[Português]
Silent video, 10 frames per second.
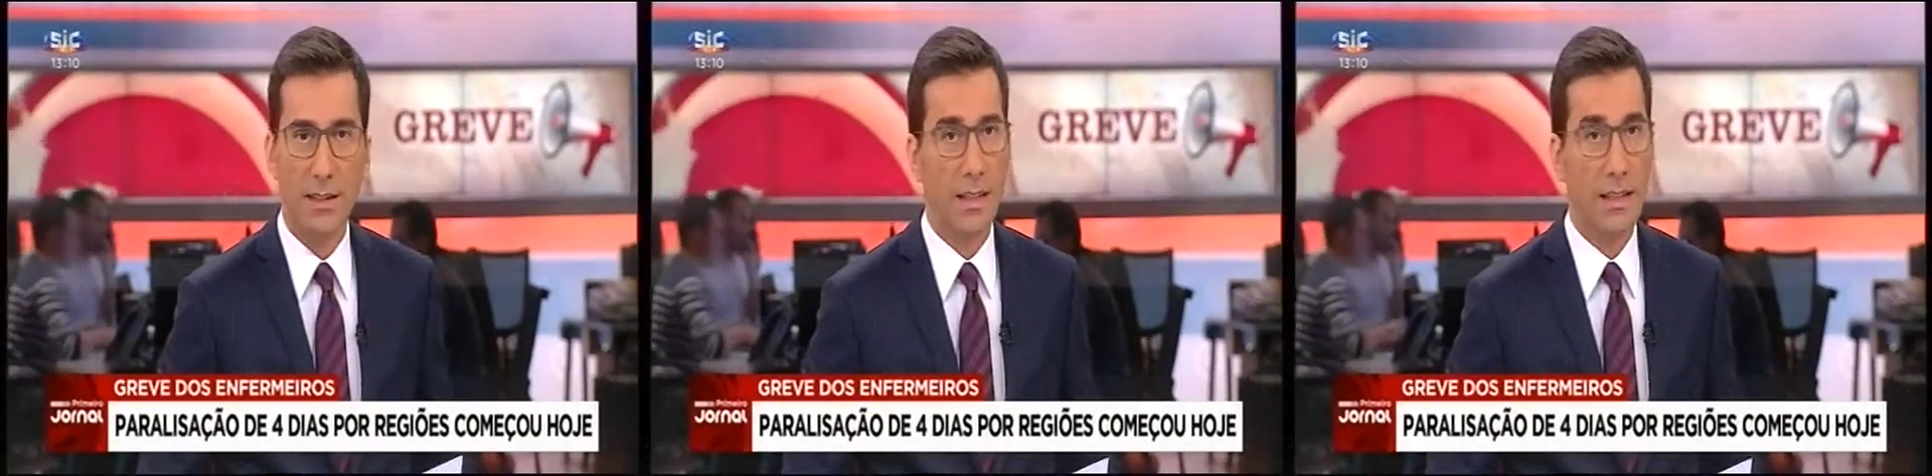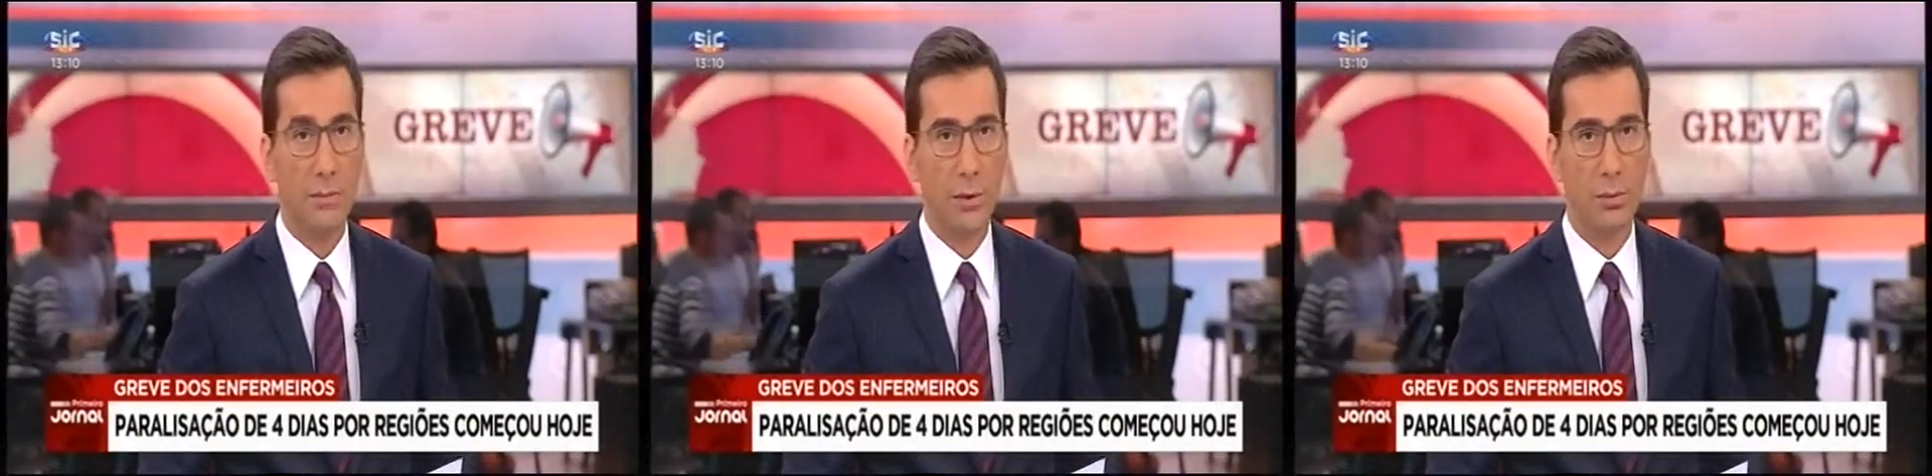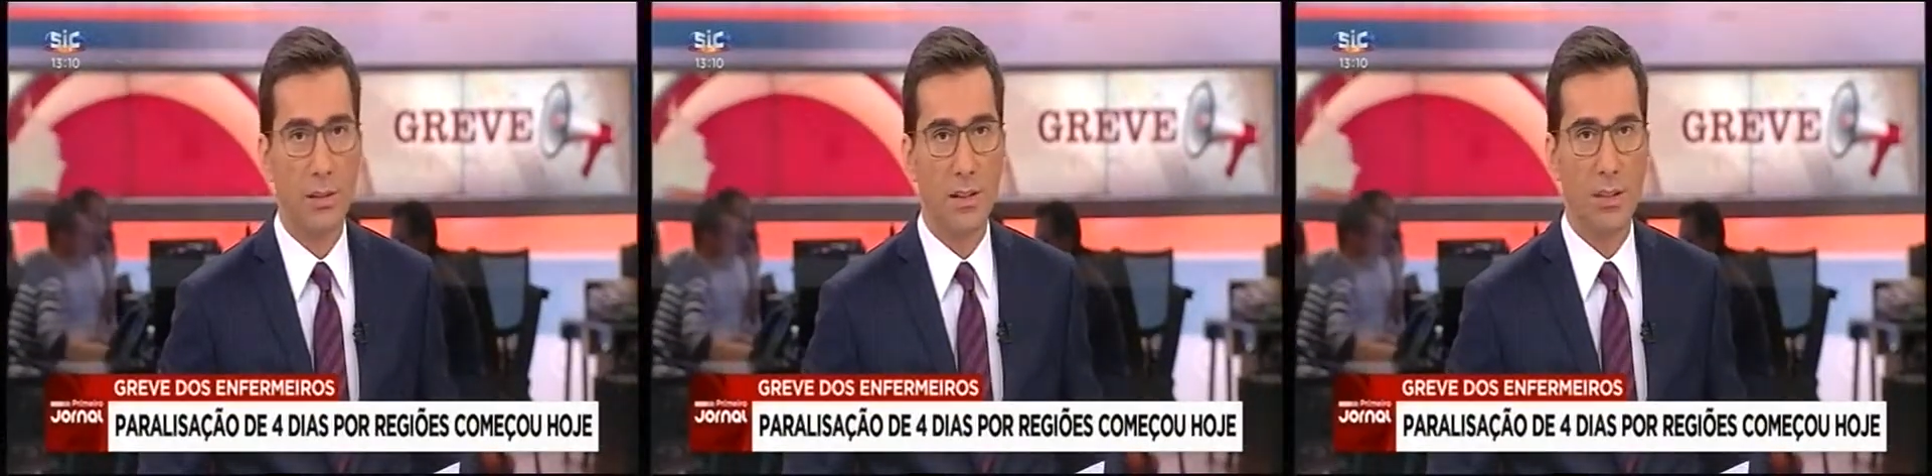e a
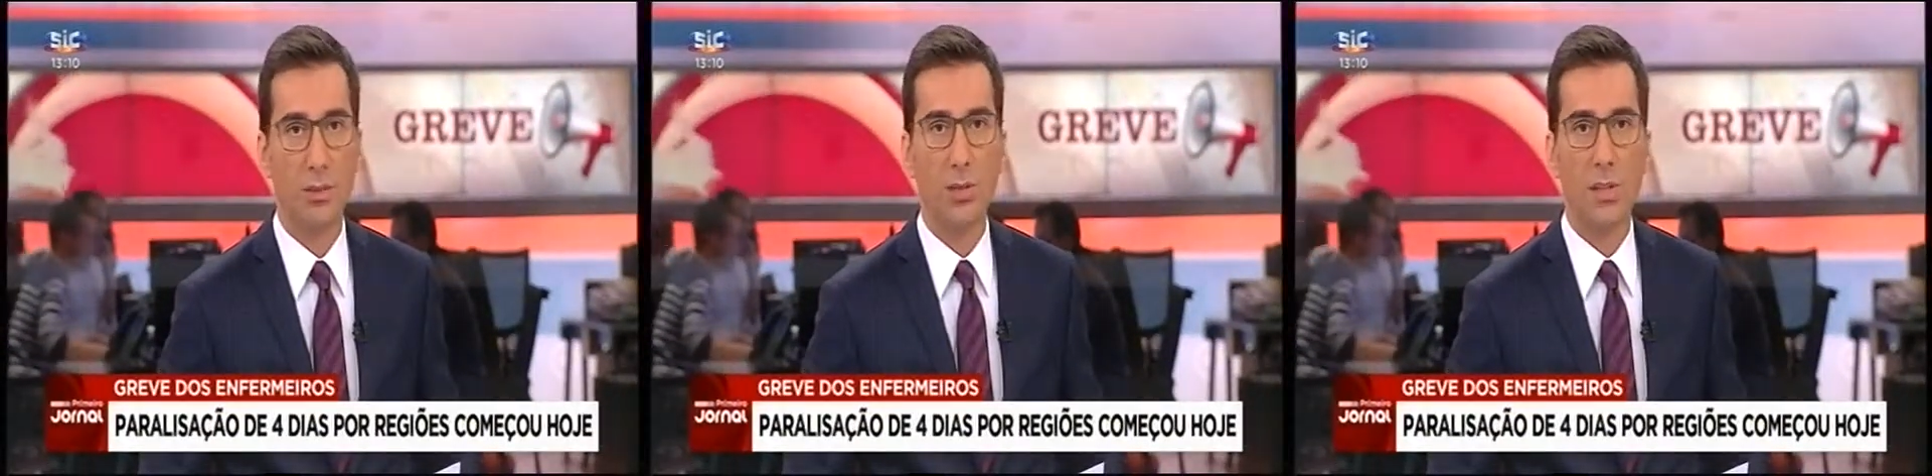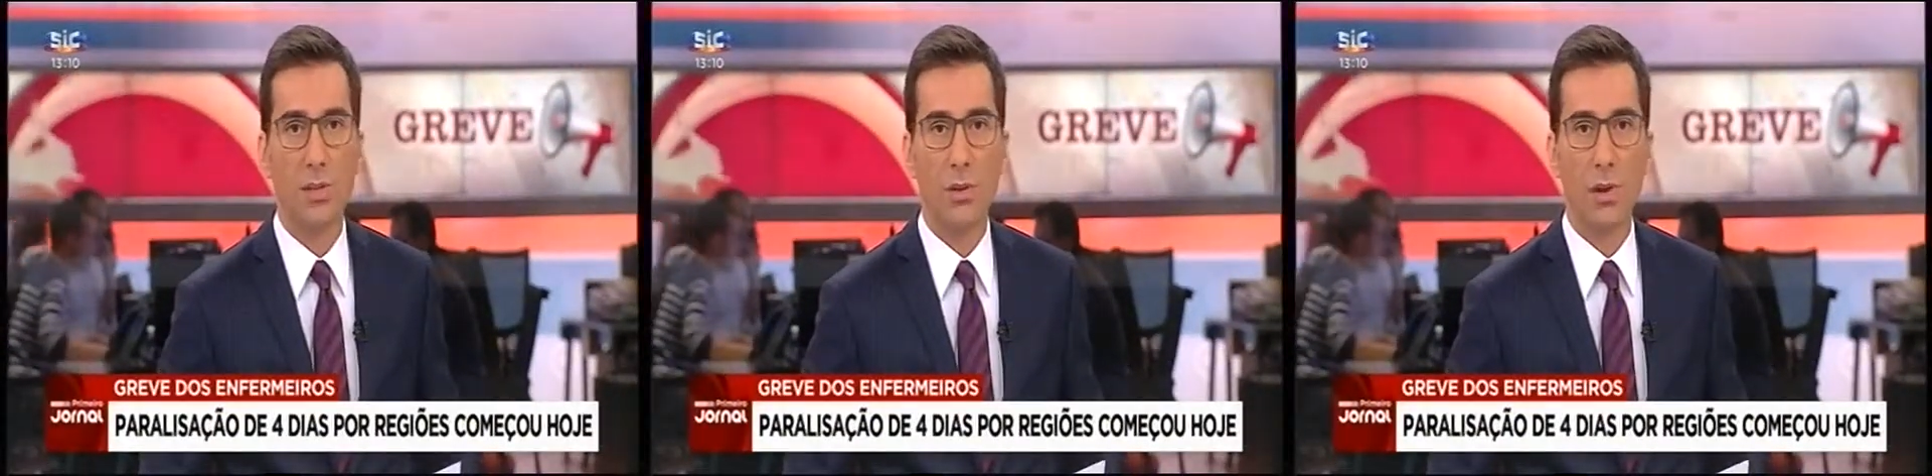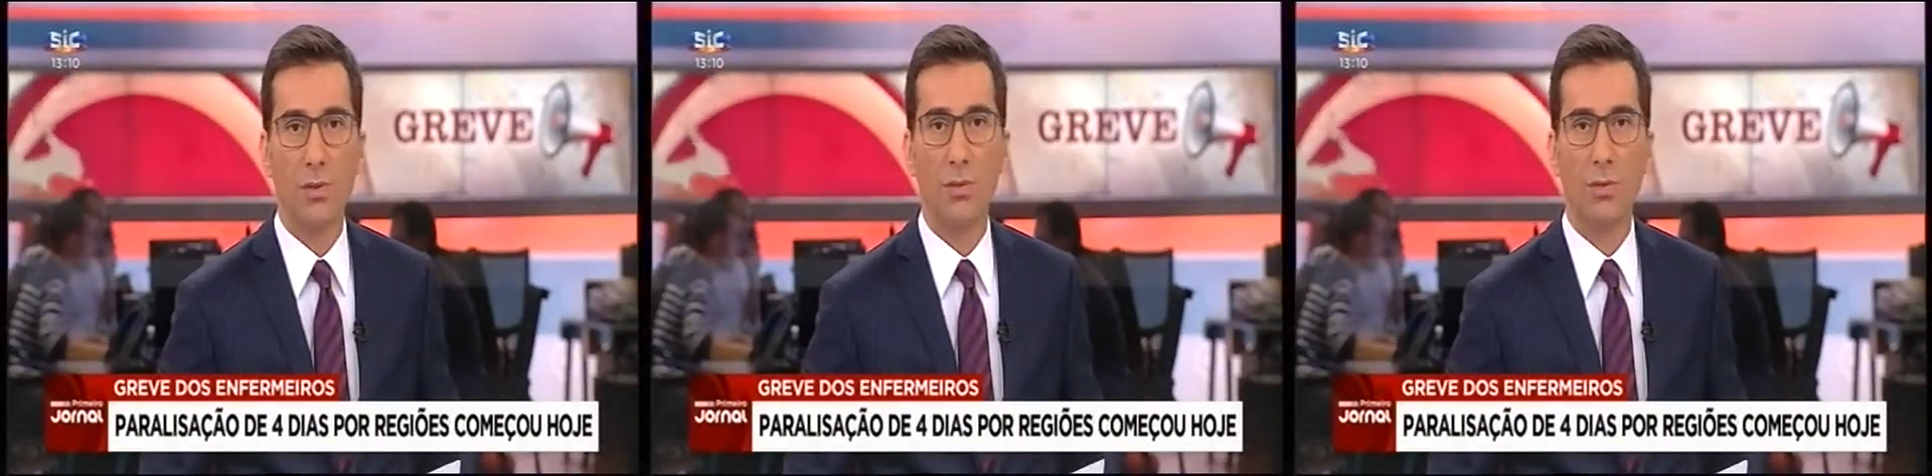reabertura das
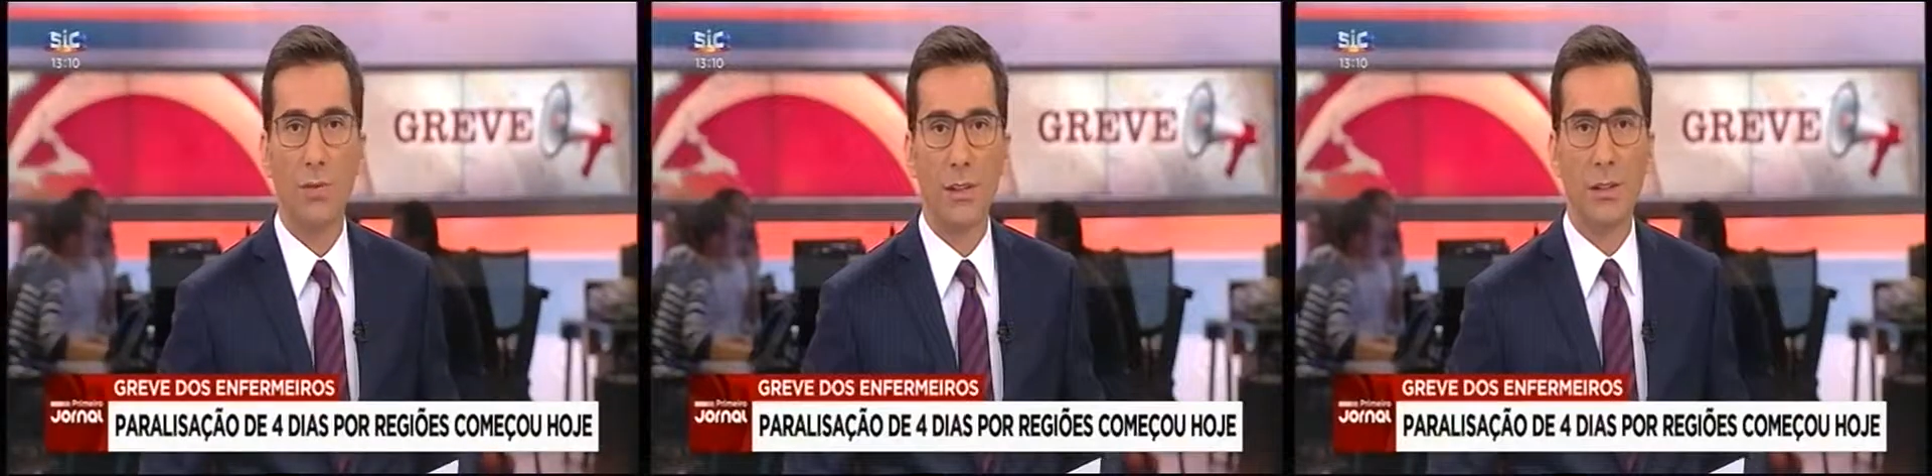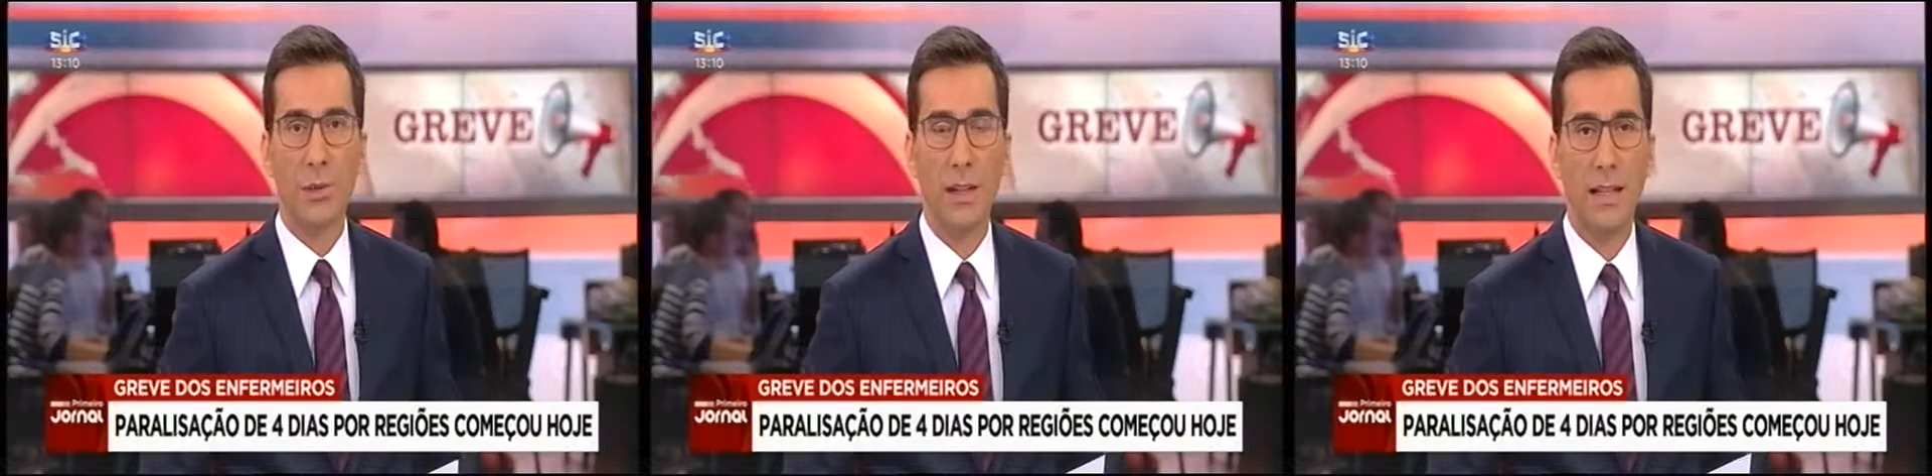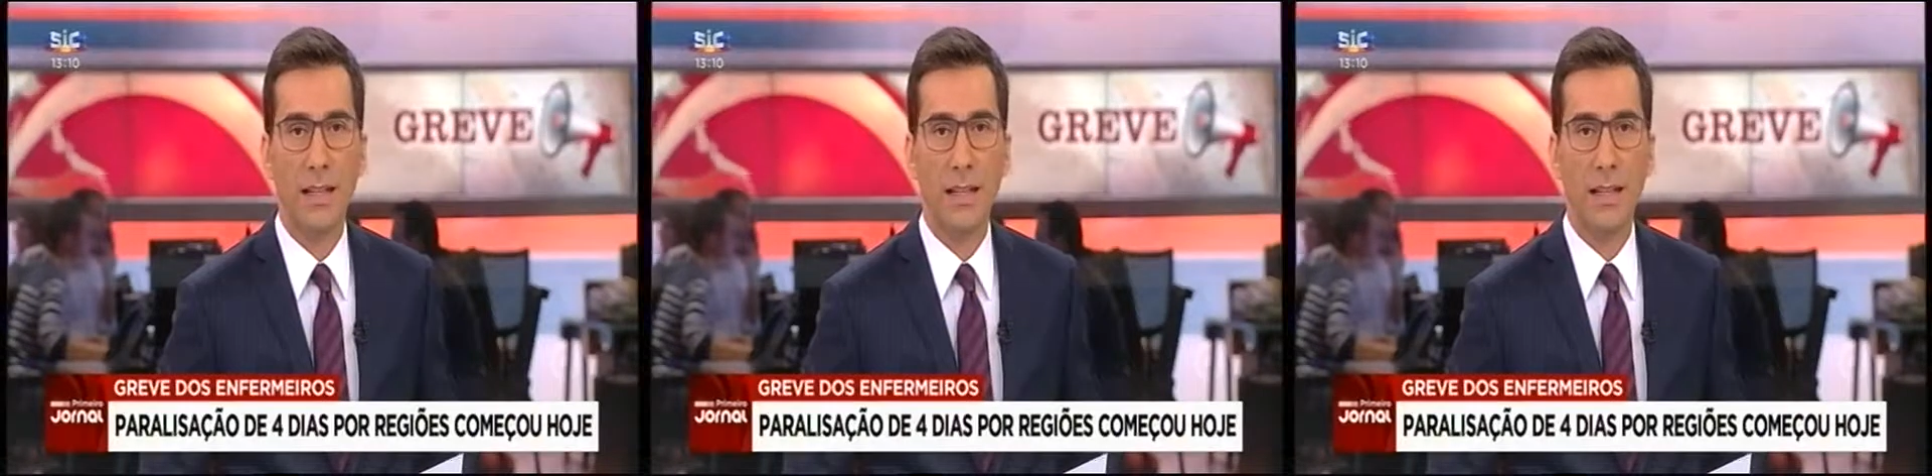negociações com o governo.